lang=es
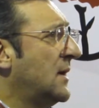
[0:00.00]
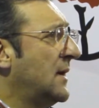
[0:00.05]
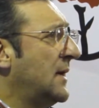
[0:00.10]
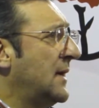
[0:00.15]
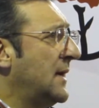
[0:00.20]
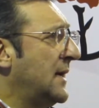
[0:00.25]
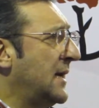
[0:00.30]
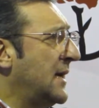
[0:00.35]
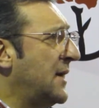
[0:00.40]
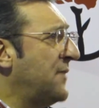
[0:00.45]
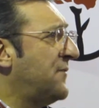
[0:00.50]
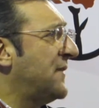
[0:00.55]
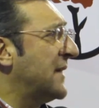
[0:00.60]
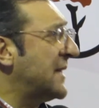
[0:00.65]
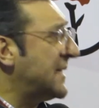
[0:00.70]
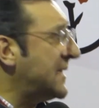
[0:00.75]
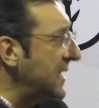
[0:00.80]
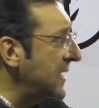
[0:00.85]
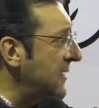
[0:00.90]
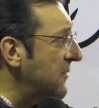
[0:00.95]
eh,
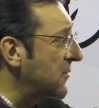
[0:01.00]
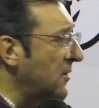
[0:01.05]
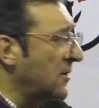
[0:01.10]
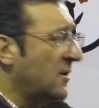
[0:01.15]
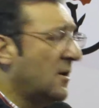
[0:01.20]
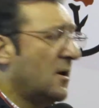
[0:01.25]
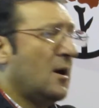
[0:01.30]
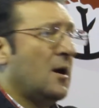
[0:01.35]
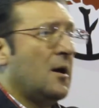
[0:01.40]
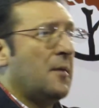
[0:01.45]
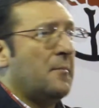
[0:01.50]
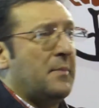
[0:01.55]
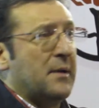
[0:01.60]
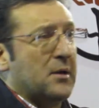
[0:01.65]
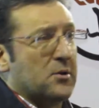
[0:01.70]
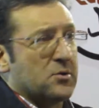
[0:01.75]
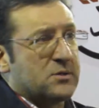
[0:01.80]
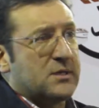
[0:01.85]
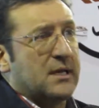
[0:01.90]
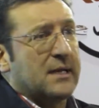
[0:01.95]
efectivo,
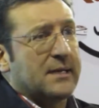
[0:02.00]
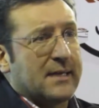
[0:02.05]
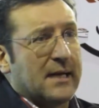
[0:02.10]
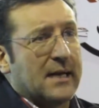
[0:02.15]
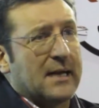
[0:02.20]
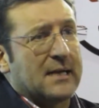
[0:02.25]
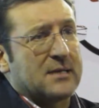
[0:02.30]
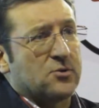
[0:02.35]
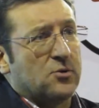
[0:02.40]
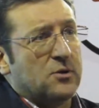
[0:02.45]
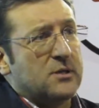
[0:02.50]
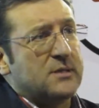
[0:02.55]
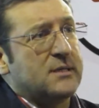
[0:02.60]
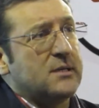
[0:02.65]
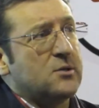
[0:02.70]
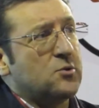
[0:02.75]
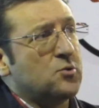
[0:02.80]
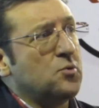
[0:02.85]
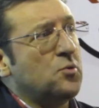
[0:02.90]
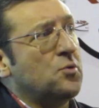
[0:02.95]
pero sí está la
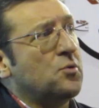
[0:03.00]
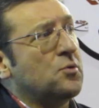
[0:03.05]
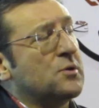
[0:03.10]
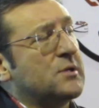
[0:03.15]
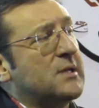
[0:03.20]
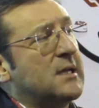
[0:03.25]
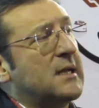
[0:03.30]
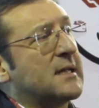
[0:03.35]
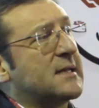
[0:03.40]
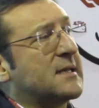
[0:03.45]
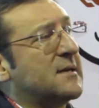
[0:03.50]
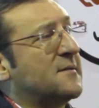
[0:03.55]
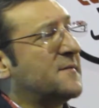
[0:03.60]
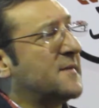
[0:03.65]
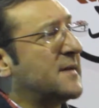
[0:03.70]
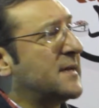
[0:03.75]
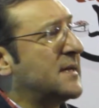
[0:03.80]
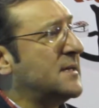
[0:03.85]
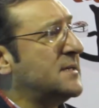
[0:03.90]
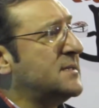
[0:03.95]
solicitud de la
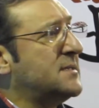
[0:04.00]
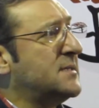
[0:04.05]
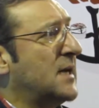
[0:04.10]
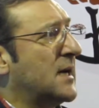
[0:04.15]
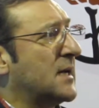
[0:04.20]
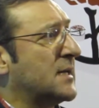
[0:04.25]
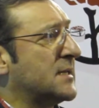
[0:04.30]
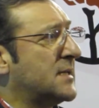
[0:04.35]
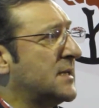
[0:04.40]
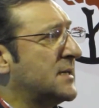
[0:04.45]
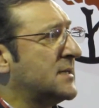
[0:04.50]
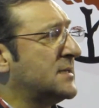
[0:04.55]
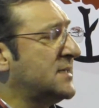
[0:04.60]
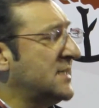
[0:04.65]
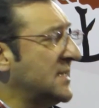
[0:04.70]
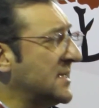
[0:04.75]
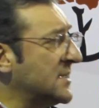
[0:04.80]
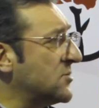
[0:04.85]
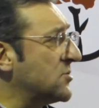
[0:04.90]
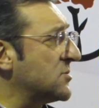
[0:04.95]
transferencia de
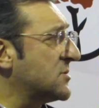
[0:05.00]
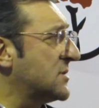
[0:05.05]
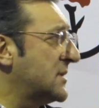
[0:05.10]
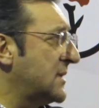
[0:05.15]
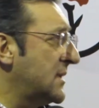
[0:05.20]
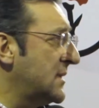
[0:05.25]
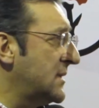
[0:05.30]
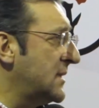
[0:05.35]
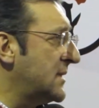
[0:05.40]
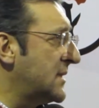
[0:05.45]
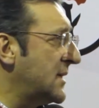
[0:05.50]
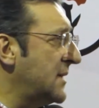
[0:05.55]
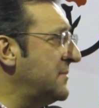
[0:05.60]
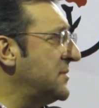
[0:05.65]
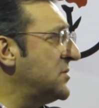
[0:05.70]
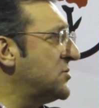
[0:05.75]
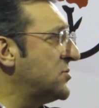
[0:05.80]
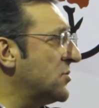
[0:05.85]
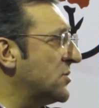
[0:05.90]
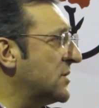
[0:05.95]
173
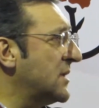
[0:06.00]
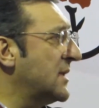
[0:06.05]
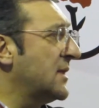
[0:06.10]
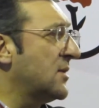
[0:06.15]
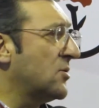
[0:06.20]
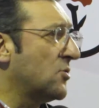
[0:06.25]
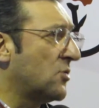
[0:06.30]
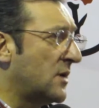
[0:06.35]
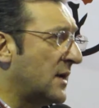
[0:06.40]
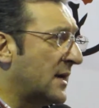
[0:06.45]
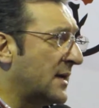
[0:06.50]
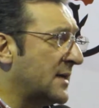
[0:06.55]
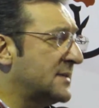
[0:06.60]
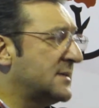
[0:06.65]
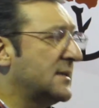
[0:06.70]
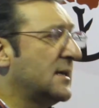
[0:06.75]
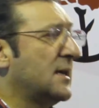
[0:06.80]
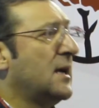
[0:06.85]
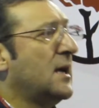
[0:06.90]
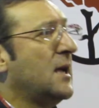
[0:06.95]
millones de
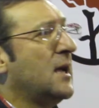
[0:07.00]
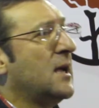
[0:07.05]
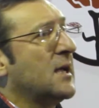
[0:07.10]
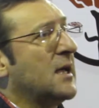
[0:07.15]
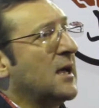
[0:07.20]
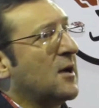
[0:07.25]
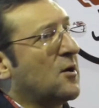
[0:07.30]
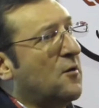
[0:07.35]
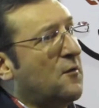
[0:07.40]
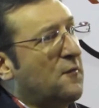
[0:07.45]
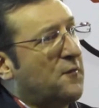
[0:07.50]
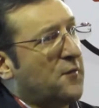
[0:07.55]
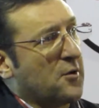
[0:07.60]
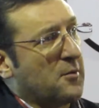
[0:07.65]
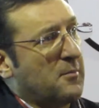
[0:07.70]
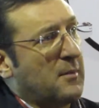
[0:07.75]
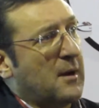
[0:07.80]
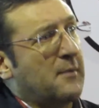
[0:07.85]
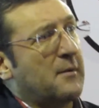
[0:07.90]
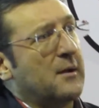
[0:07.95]
dólares que
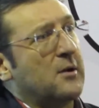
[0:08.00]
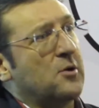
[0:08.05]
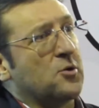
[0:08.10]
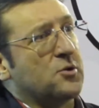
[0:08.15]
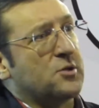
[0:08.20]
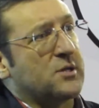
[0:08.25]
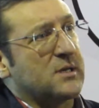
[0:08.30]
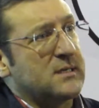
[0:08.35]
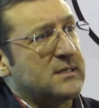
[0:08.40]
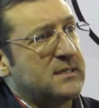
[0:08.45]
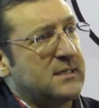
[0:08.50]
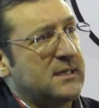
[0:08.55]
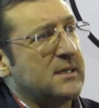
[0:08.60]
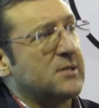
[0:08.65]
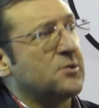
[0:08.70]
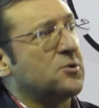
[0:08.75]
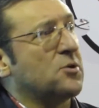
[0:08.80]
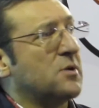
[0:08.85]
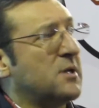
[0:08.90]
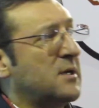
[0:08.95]
conformaban los
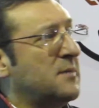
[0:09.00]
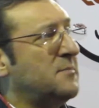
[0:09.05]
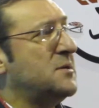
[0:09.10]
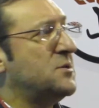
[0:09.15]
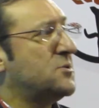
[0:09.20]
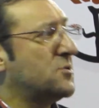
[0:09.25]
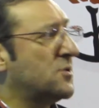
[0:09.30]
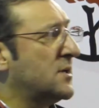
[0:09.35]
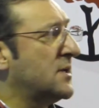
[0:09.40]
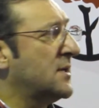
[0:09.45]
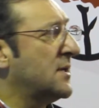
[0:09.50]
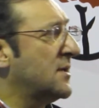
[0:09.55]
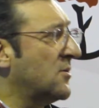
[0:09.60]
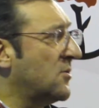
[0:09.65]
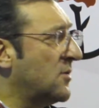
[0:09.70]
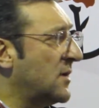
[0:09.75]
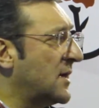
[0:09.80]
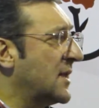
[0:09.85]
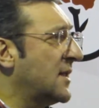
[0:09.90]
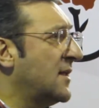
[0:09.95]
310 millones de
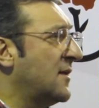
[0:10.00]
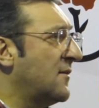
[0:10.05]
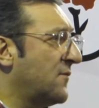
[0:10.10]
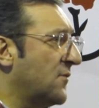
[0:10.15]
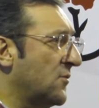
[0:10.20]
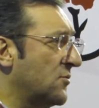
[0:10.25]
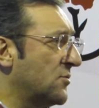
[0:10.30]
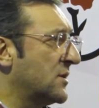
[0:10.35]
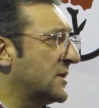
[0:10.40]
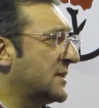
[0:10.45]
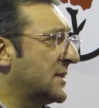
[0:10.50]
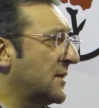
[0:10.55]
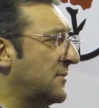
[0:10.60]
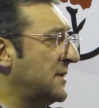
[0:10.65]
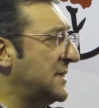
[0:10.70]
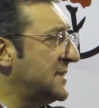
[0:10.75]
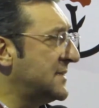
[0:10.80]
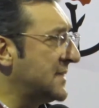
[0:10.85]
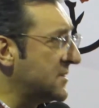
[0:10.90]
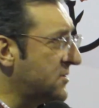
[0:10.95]
dólares del Fondo de
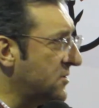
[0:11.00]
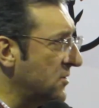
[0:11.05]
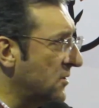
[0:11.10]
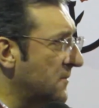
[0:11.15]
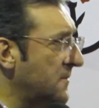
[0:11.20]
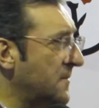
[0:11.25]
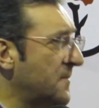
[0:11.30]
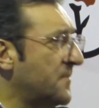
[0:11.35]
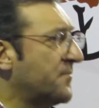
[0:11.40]
Estabilización,